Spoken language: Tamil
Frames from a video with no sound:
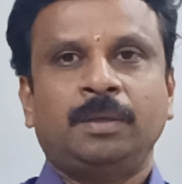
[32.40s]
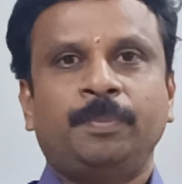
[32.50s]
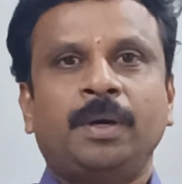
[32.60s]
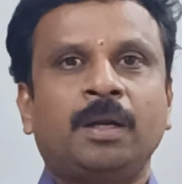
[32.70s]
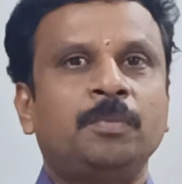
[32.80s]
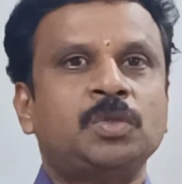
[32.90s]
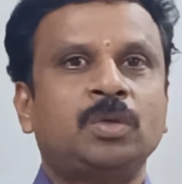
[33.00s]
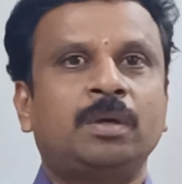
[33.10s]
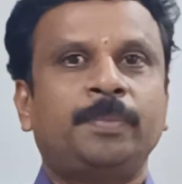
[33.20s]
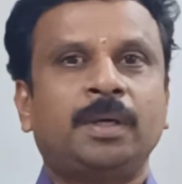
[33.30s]
இப்போ
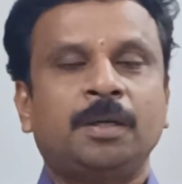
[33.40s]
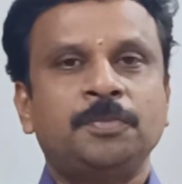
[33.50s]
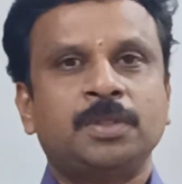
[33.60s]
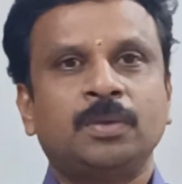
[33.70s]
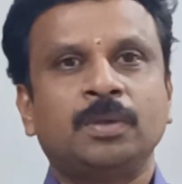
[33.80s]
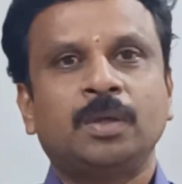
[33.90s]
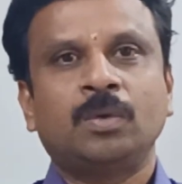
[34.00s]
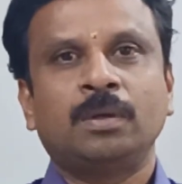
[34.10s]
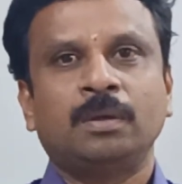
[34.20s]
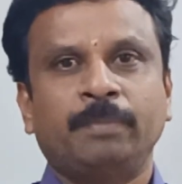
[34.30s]
ஆரம்பிச்சிரும் அப்போ ஆரம்பிச்சிருங்கிற
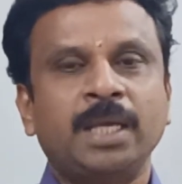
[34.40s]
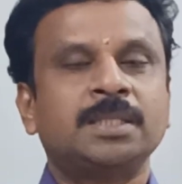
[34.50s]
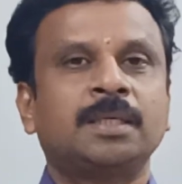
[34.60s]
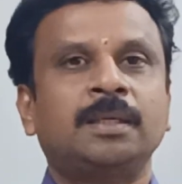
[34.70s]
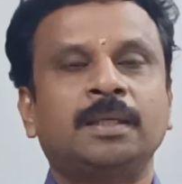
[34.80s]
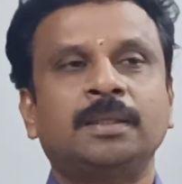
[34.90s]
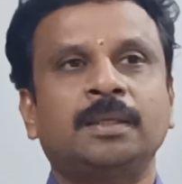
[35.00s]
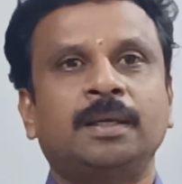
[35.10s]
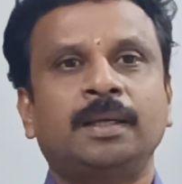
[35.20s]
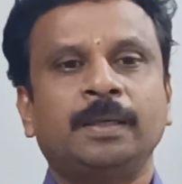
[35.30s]
ஒரு மைண்ட் செட்டில்
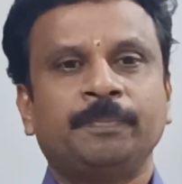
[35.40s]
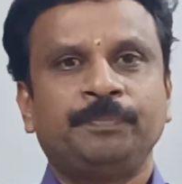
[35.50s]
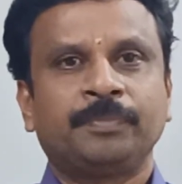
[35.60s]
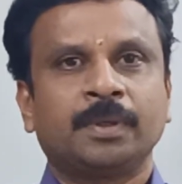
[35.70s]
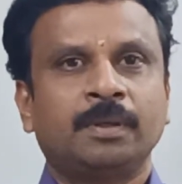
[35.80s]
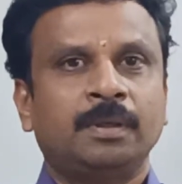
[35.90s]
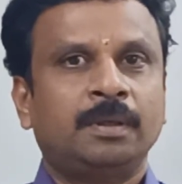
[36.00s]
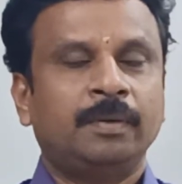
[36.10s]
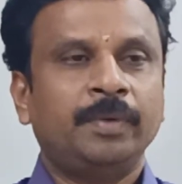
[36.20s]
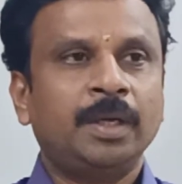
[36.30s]
இருந்ததுனால
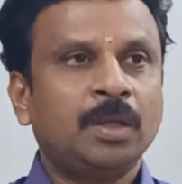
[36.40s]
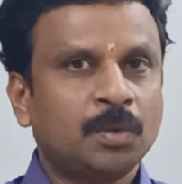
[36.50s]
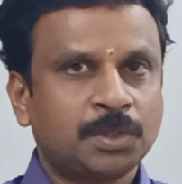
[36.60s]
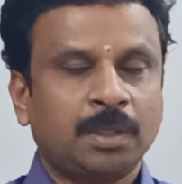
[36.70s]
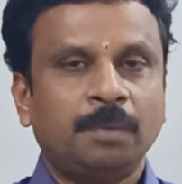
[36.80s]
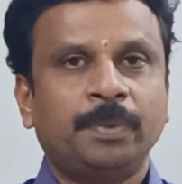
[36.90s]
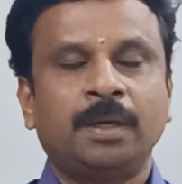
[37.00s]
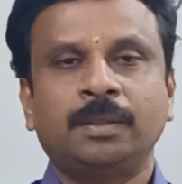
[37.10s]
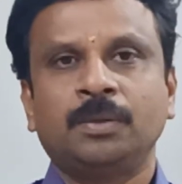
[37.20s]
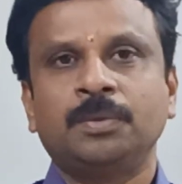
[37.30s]
வீடியோ ஸ்டார்ட்
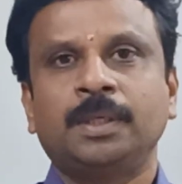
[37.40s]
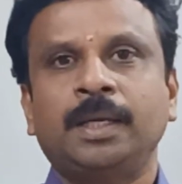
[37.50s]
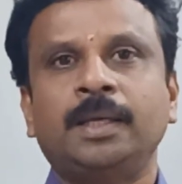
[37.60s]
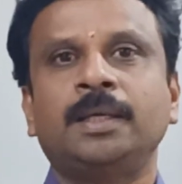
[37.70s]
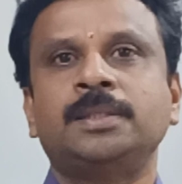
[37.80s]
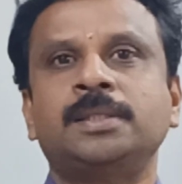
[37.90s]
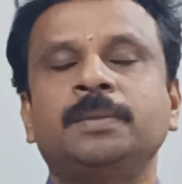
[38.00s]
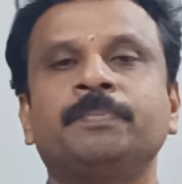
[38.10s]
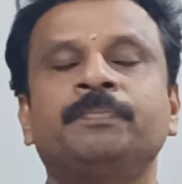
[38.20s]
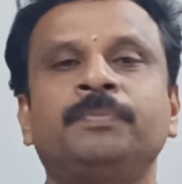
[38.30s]
பண்ணுறது கொஞ்சம் லேட்டாச்சு
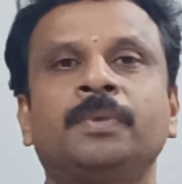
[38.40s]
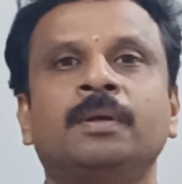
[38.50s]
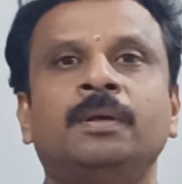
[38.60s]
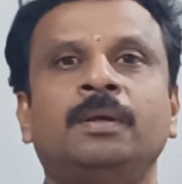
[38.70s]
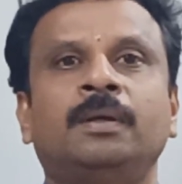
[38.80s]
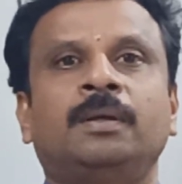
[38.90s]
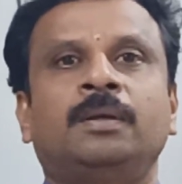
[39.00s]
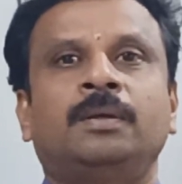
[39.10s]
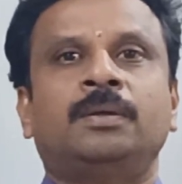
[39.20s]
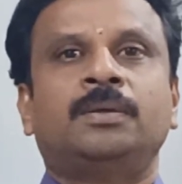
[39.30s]

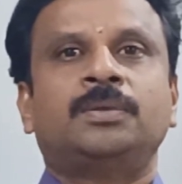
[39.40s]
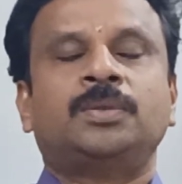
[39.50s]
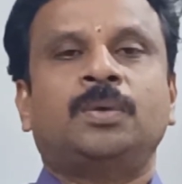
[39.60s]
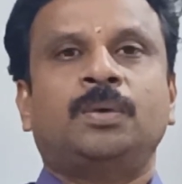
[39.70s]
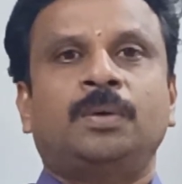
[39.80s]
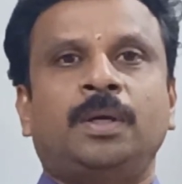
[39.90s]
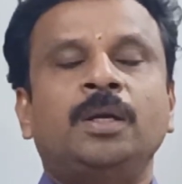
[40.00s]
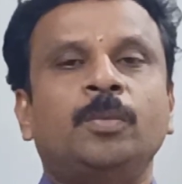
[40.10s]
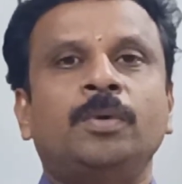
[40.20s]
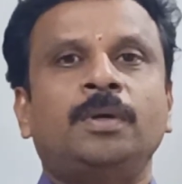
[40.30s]
ஸோ
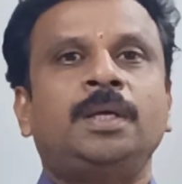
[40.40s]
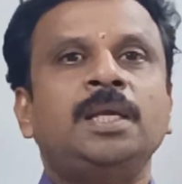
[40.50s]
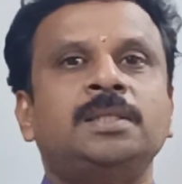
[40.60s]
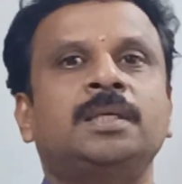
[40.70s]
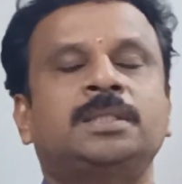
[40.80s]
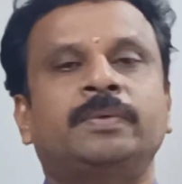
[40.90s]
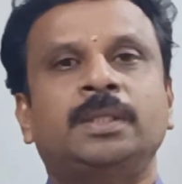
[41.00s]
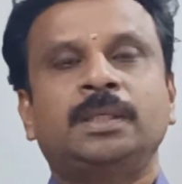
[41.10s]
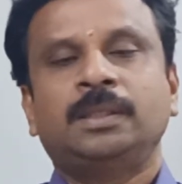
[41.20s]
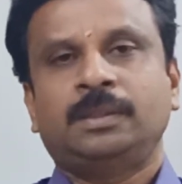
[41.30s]
ரெண்டு மூணு டீச்சர்ஸ்
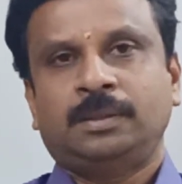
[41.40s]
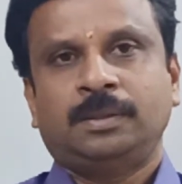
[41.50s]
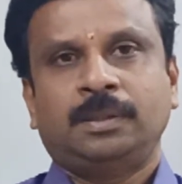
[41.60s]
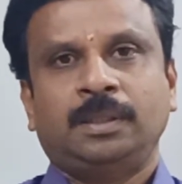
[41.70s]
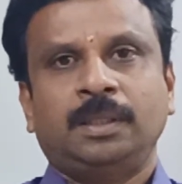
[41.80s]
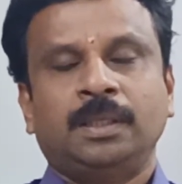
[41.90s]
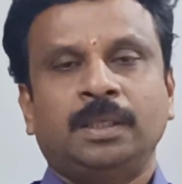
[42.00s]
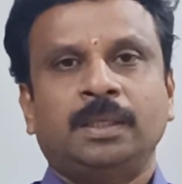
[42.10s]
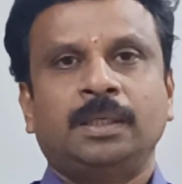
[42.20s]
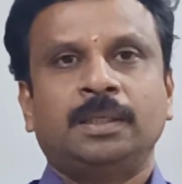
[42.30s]
வந்து இதை
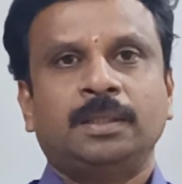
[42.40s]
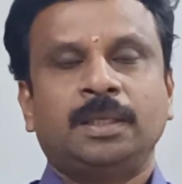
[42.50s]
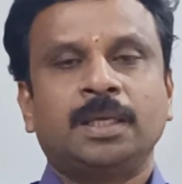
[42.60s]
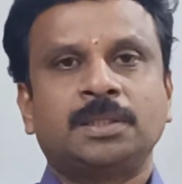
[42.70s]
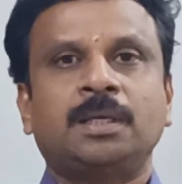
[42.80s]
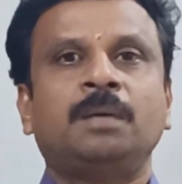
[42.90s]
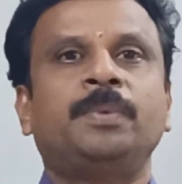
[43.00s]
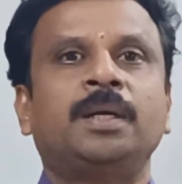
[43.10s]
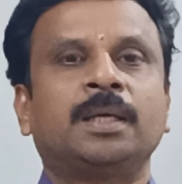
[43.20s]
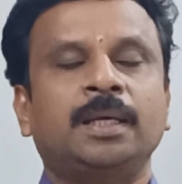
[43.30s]
நீங்கள் ஸ்டார்ட்
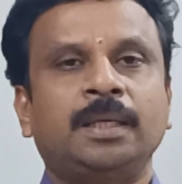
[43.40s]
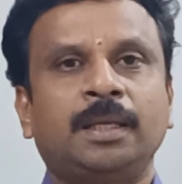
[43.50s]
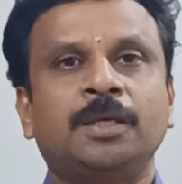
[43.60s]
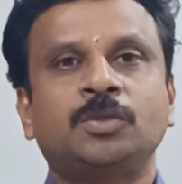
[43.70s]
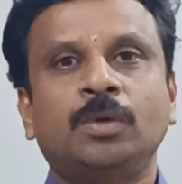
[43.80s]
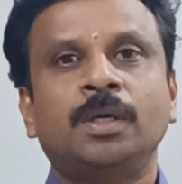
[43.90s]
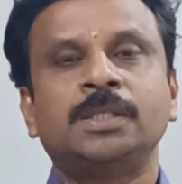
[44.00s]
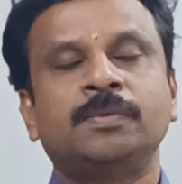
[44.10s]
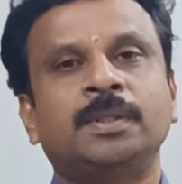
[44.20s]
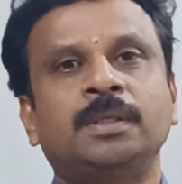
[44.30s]
பண்ணுங்கள் நிறைய
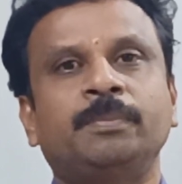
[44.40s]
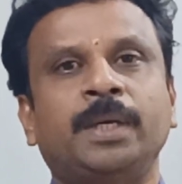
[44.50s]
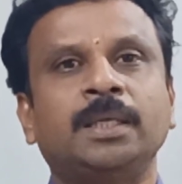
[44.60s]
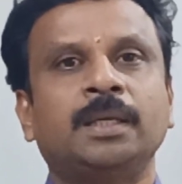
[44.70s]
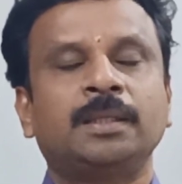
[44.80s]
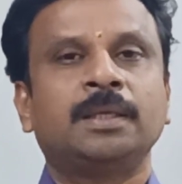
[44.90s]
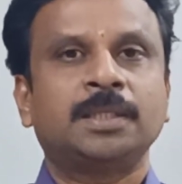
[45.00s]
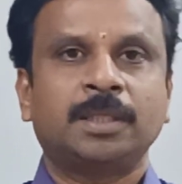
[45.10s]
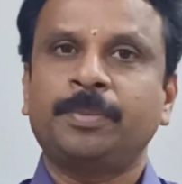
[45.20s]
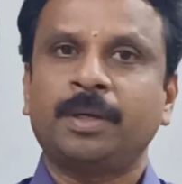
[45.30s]
ஸ்டூடெண்ட்ஸ் வந்து படிக்கிறது
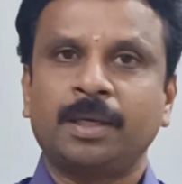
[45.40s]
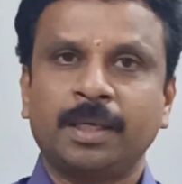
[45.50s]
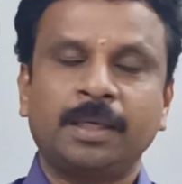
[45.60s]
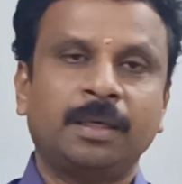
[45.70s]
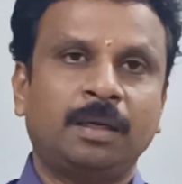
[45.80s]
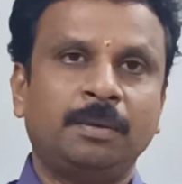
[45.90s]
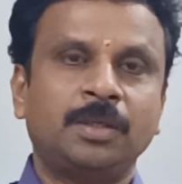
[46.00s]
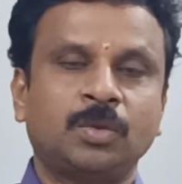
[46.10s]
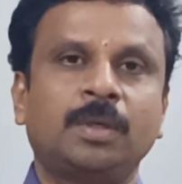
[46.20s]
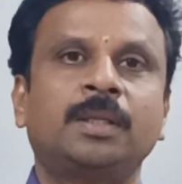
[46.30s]
கஷ்டப்படுறாங்க
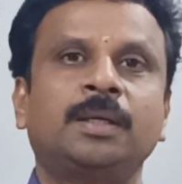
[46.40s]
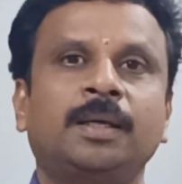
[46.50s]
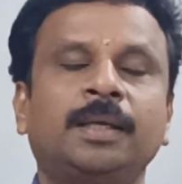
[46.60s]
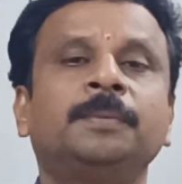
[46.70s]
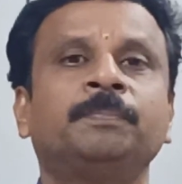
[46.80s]
அப்படின்னு சொன்னதுனால